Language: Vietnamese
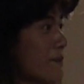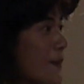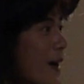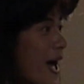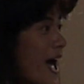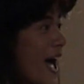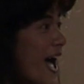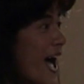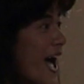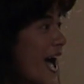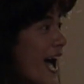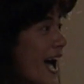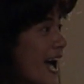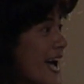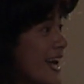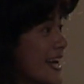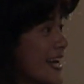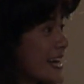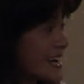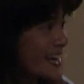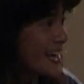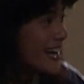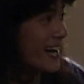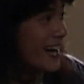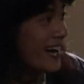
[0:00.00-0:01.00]
Tử Bình,
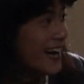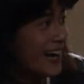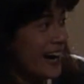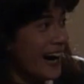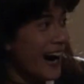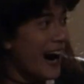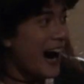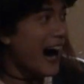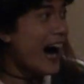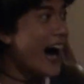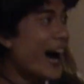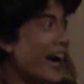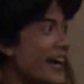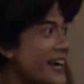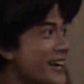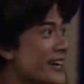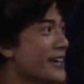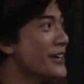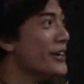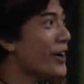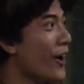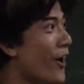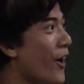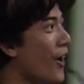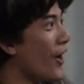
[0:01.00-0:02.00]

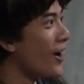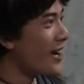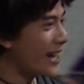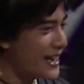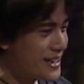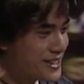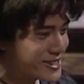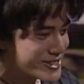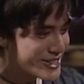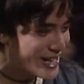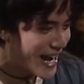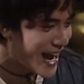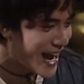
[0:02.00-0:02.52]
ai chà,